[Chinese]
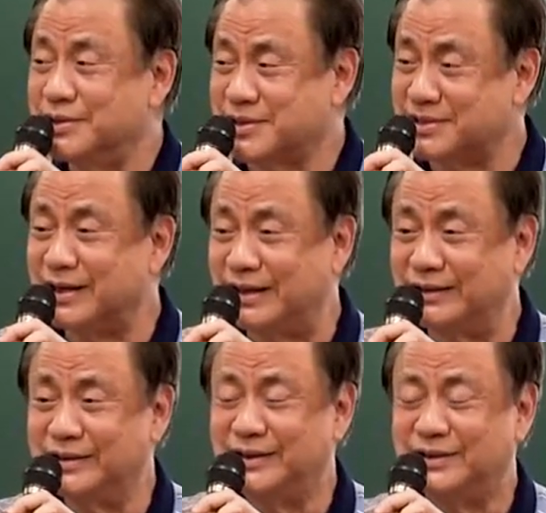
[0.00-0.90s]
是
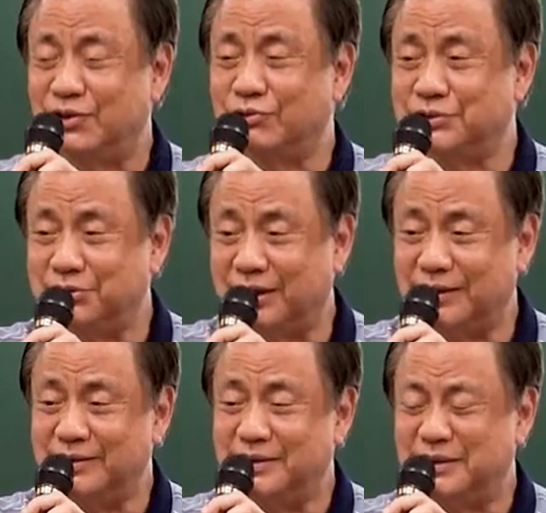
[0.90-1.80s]
啊，哦，好
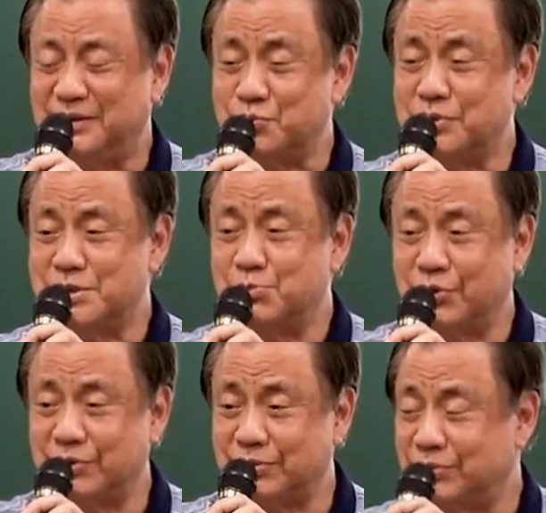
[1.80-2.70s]
啊，啊，所以经过
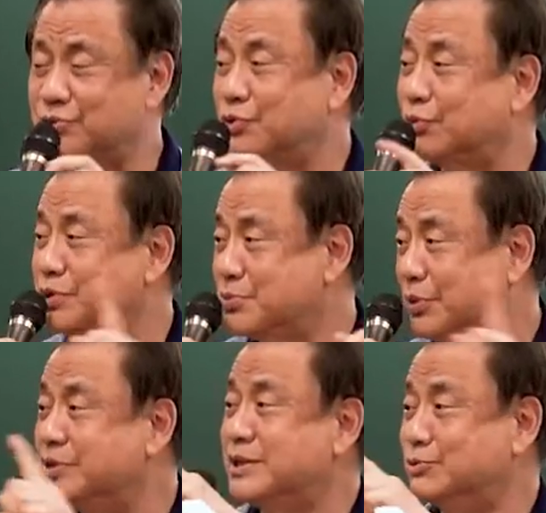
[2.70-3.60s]
我跟你讲，我说为什么
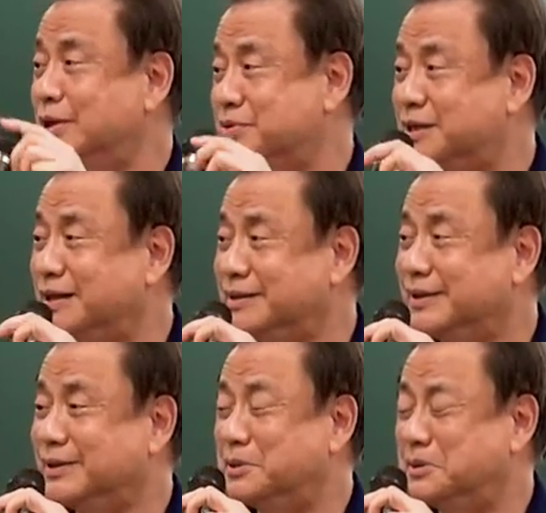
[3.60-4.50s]
我讲吴老师谈的
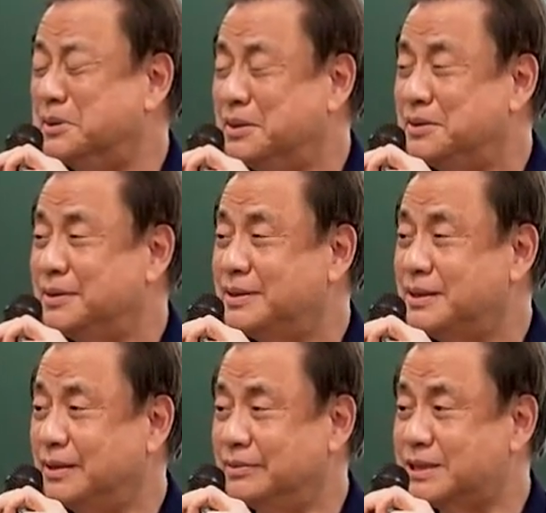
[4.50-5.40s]
那个哦，
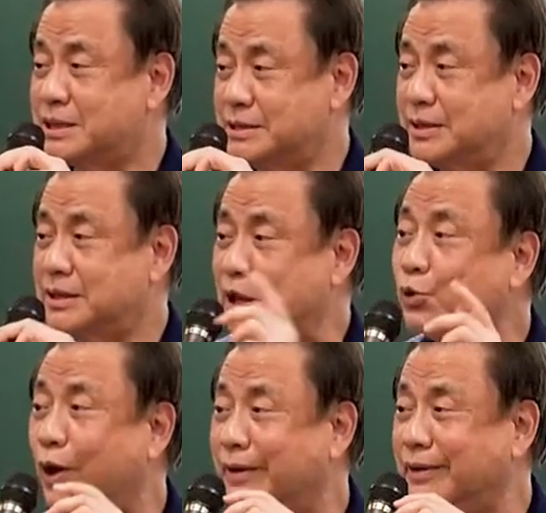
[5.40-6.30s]
哦，
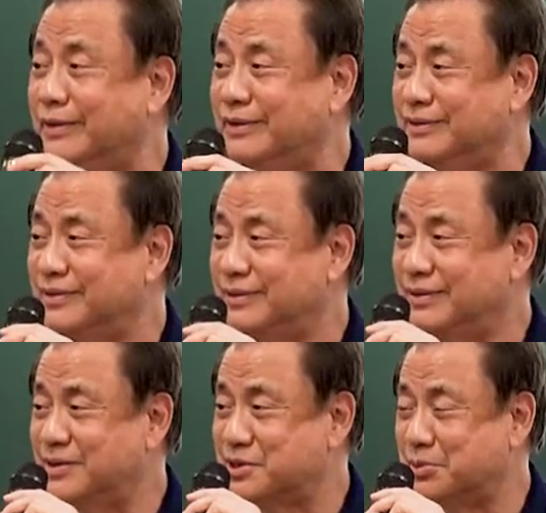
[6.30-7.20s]
听完了
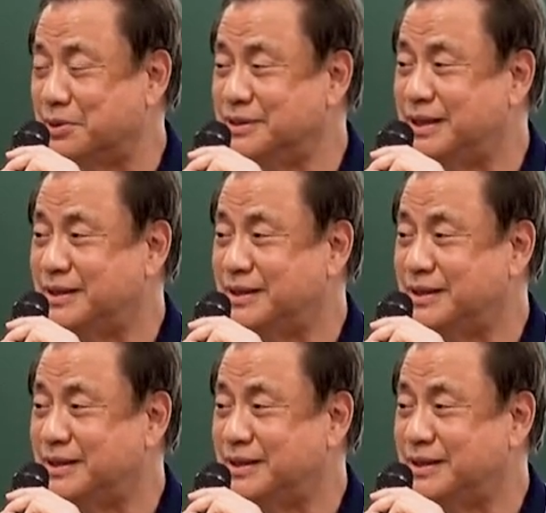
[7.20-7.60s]
要什么？